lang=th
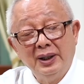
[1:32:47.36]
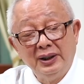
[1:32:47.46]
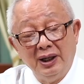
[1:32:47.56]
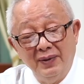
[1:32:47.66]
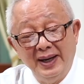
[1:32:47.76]

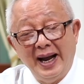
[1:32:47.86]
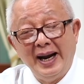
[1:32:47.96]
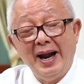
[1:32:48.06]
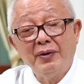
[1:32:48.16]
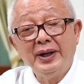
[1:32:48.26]
ถึงเวลา
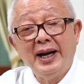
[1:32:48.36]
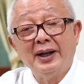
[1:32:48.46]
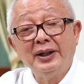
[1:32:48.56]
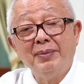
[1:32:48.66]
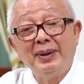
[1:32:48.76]
แล้วหรือยัง
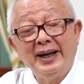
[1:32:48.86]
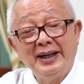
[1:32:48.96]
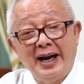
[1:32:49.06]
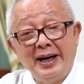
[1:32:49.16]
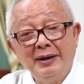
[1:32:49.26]
ที่ประเทศ
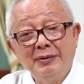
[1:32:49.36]
ไทย